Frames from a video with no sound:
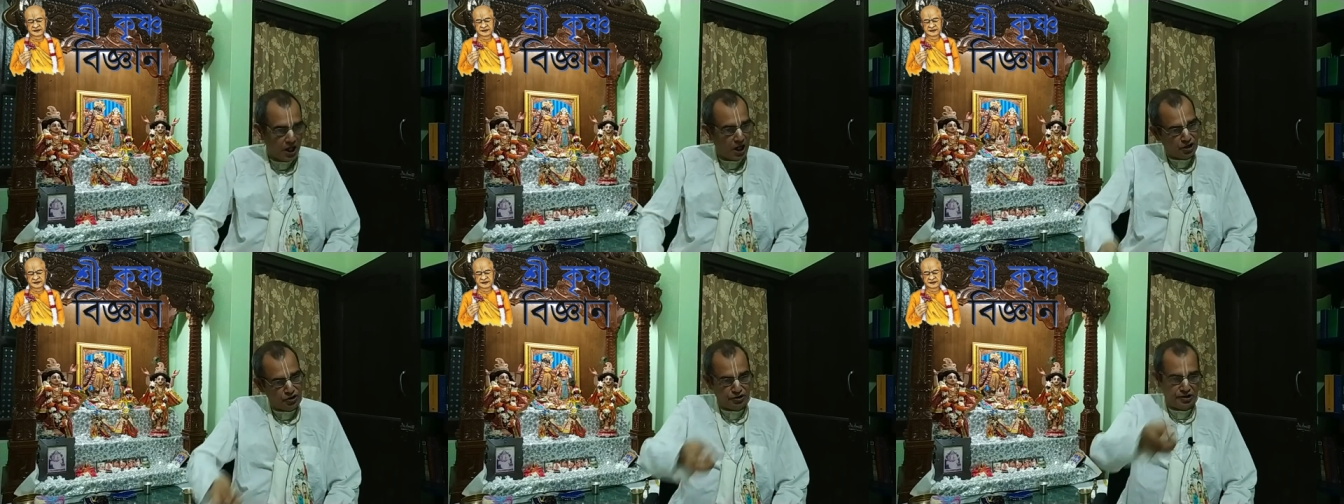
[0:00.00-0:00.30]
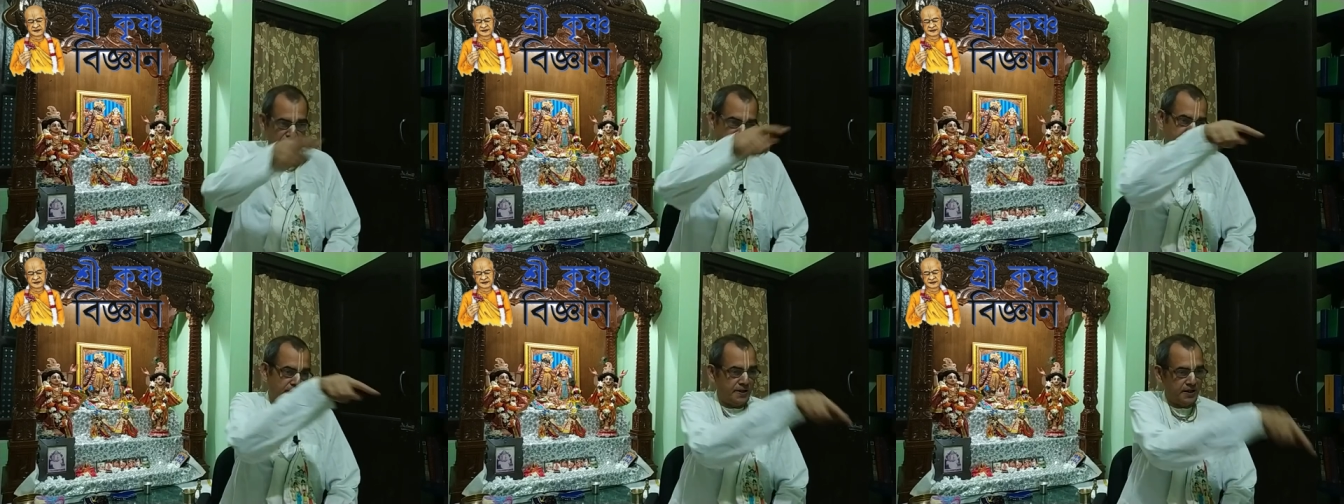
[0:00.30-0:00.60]

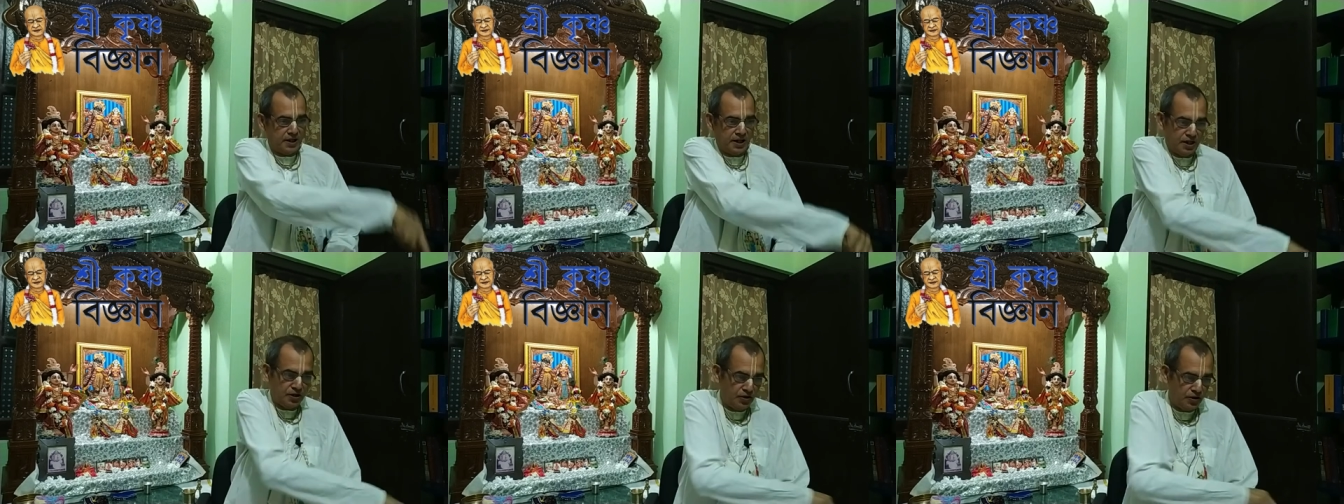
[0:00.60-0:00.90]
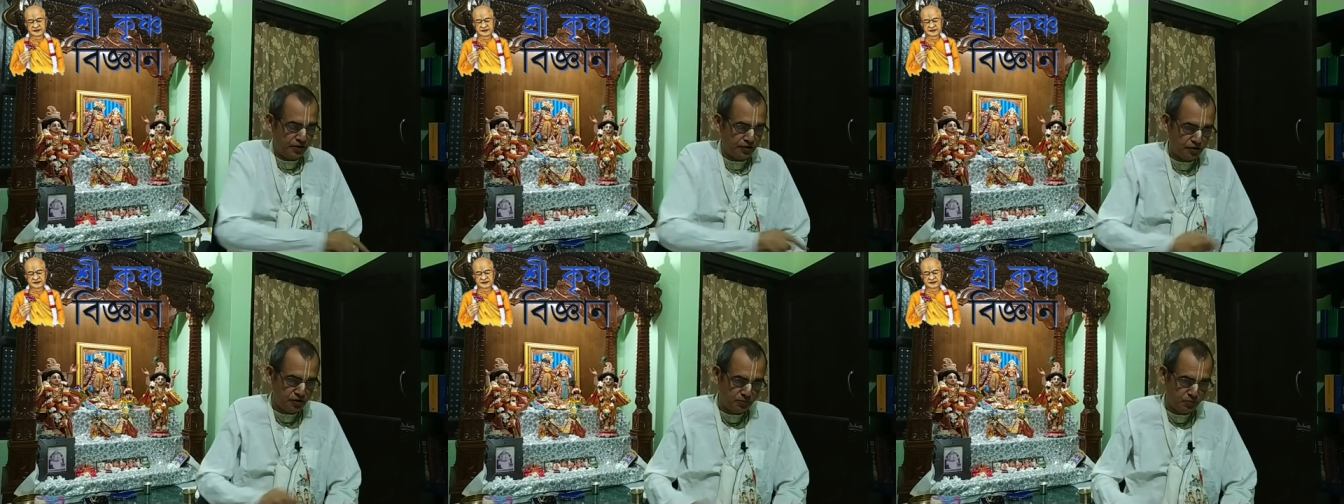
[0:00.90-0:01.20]
এখন আবার কেন
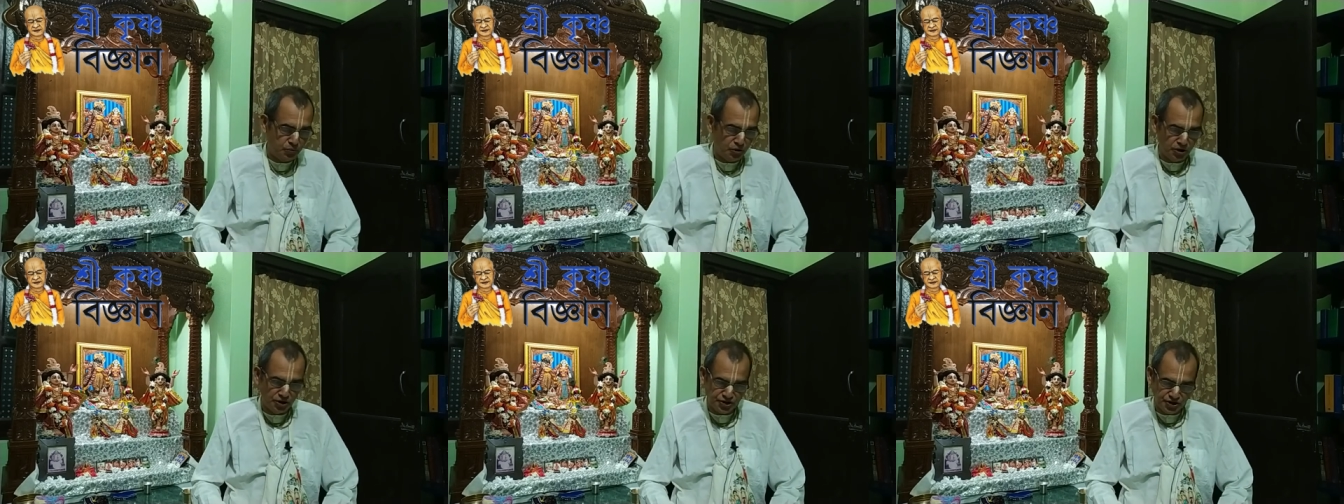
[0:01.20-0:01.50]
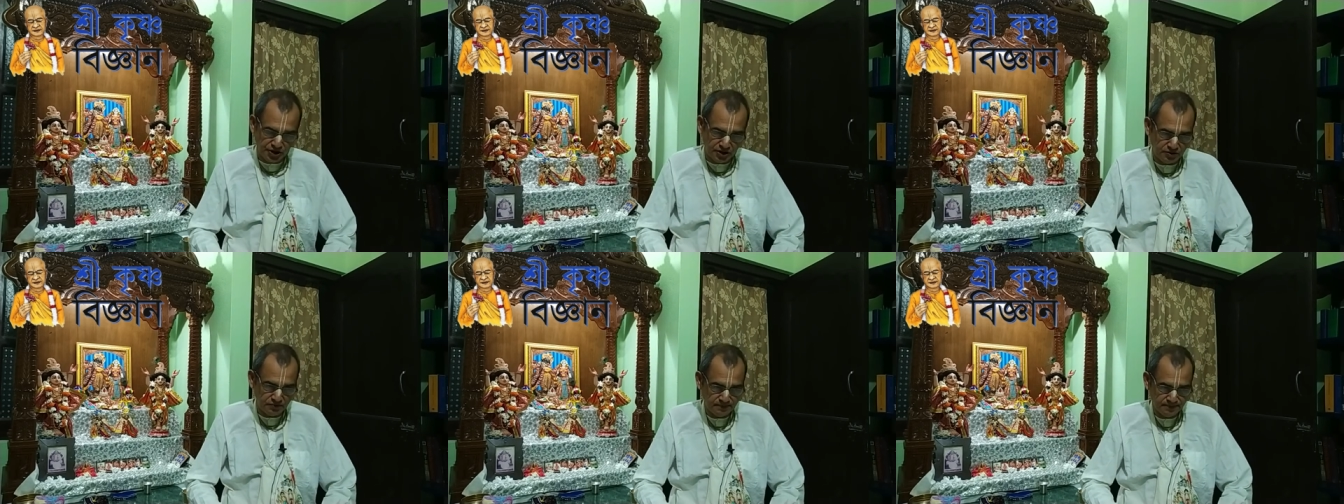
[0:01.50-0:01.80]
এরকম
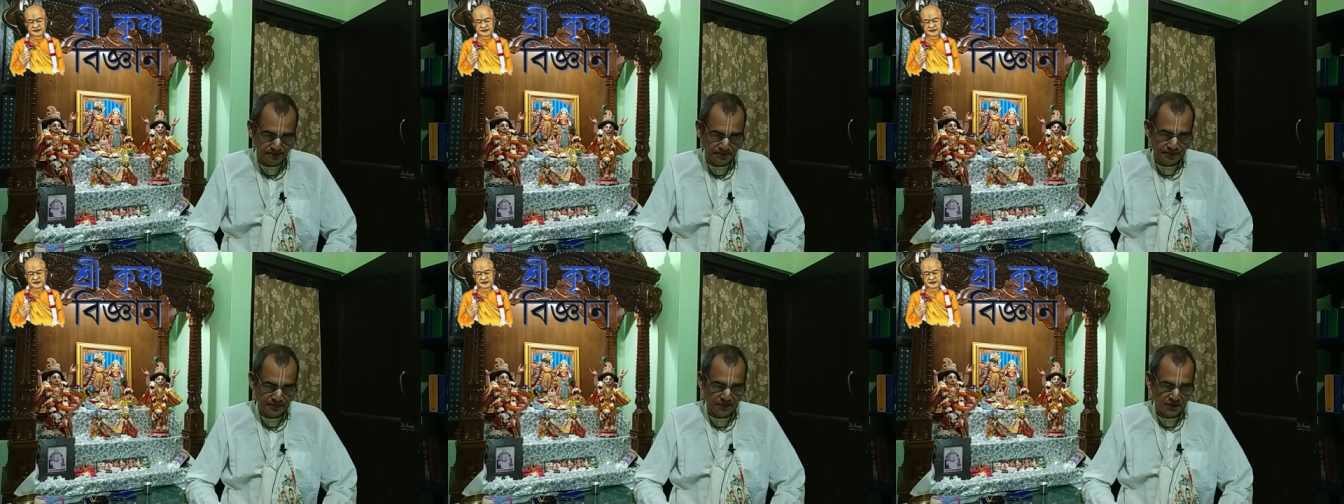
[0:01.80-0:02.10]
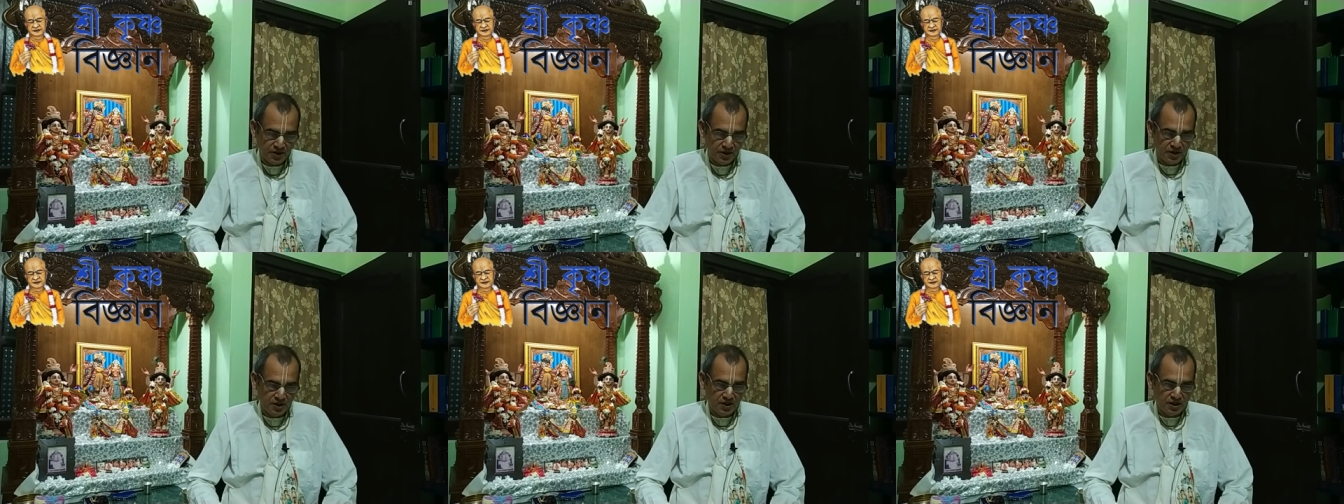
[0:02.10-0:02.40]
বলছেন
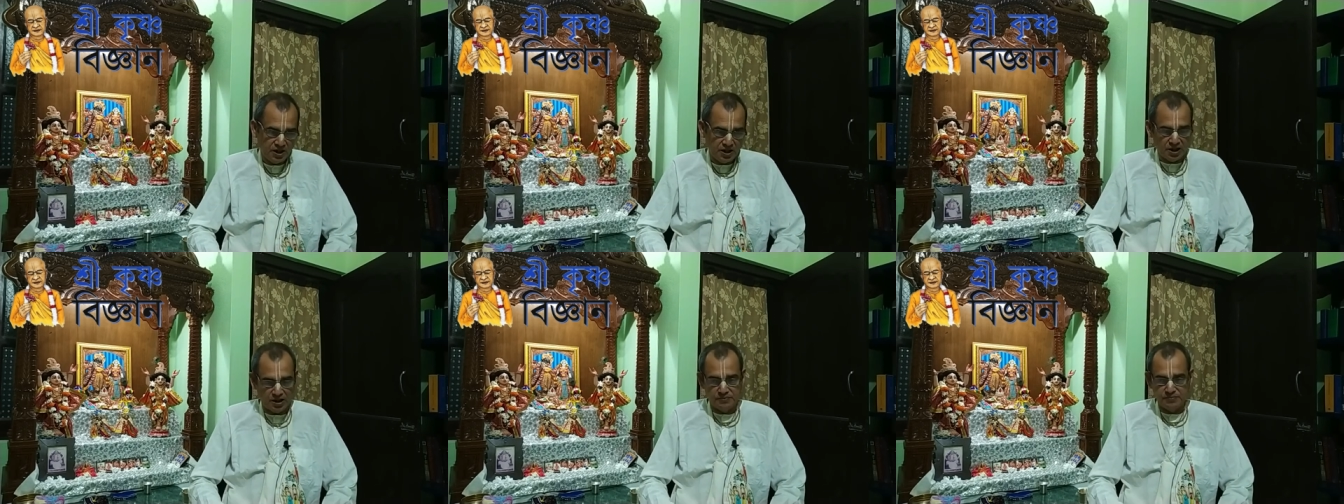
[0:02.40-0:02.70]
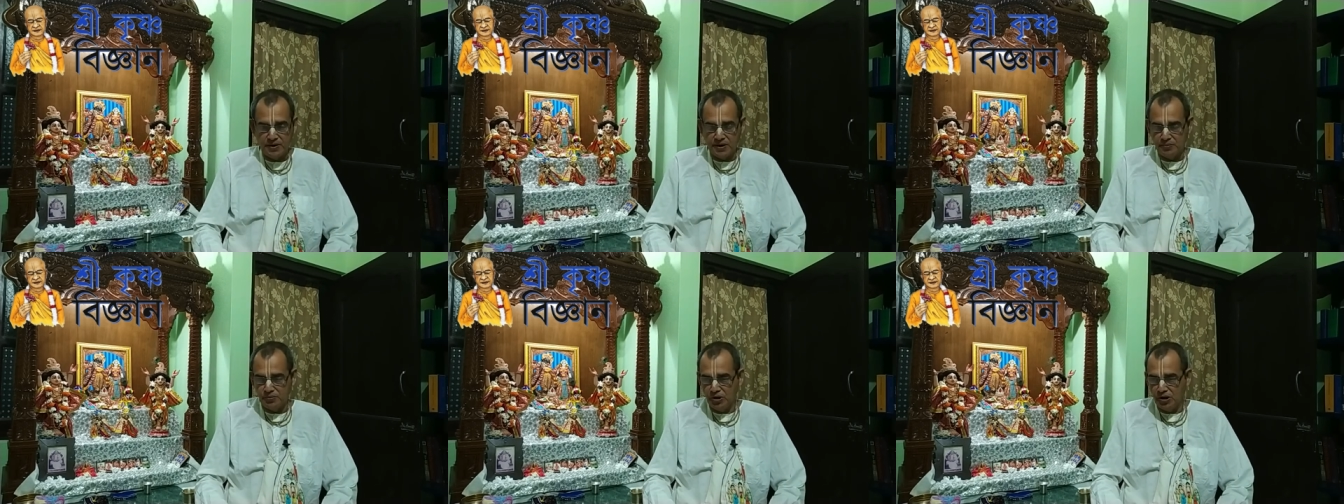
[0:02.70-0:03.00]

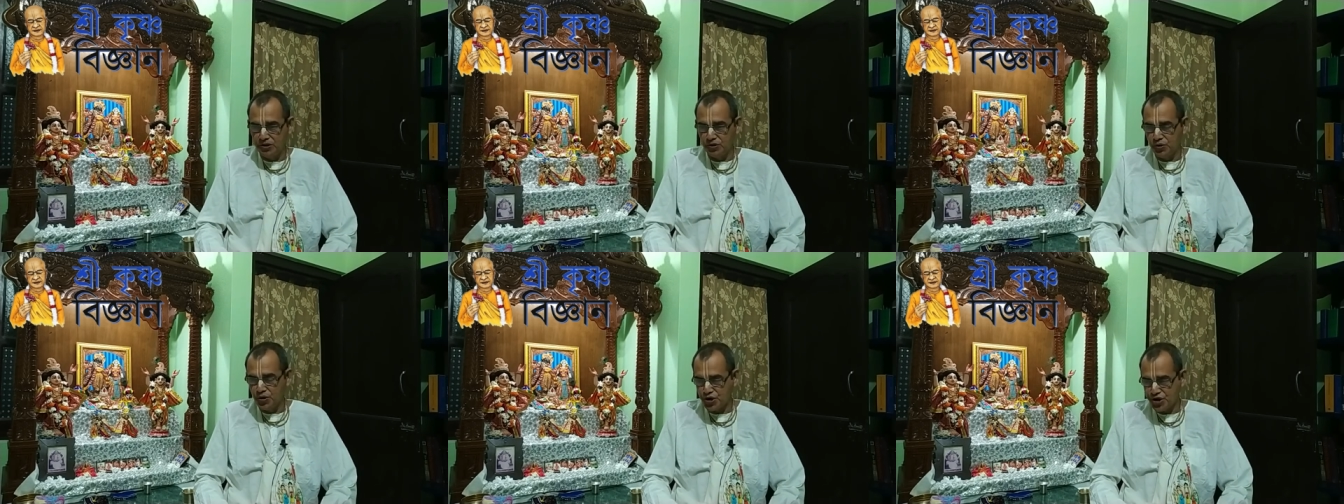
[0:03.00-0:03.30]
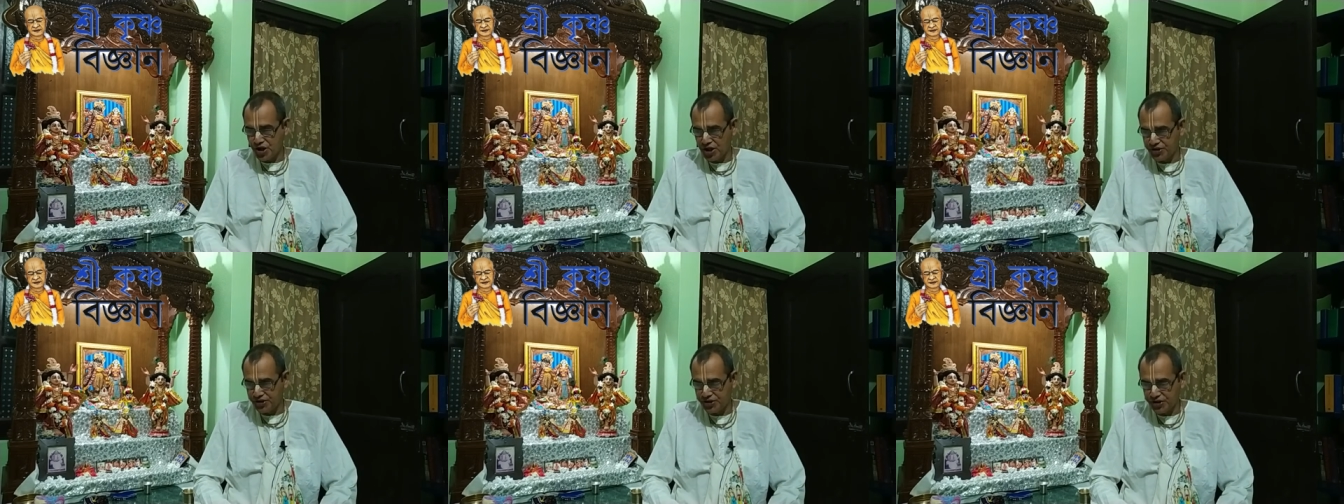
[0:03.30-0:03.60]
একবার বলেন
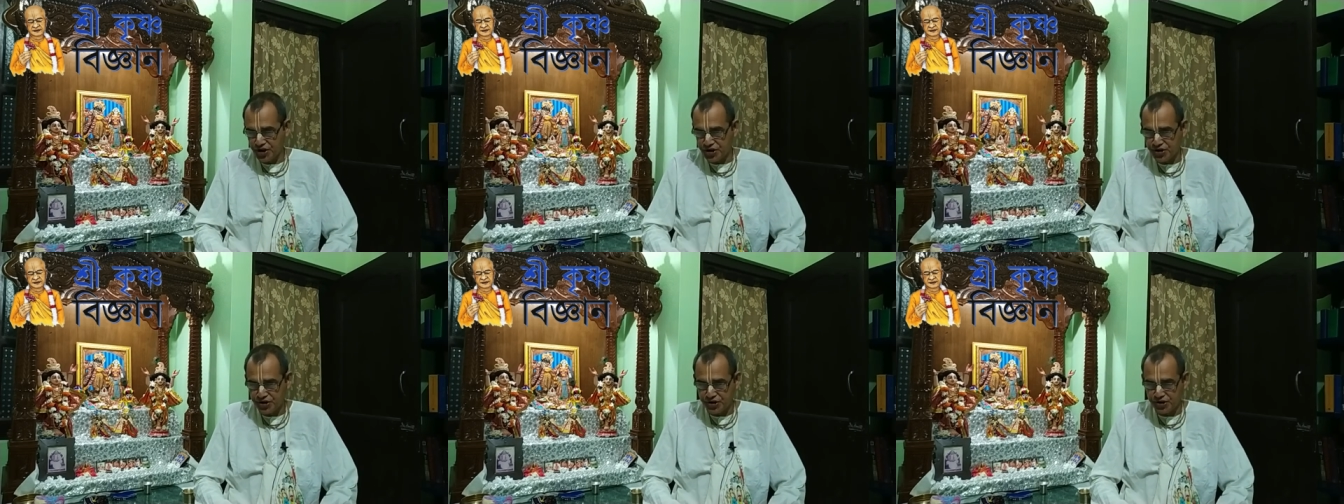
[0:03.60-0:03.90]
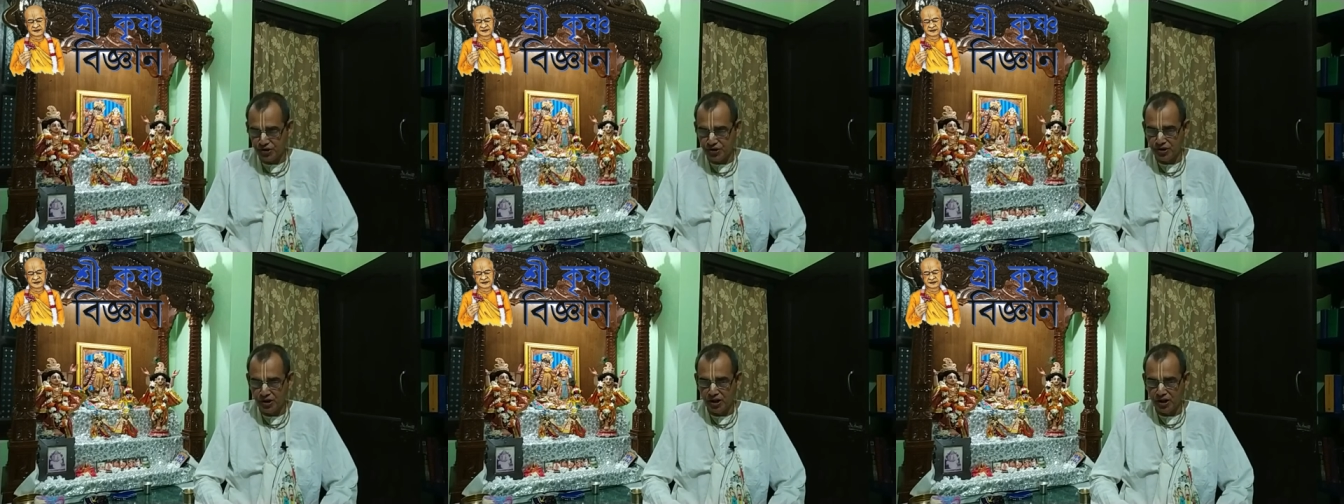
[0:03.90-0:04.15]
খোসা শ্রেষ্ঠ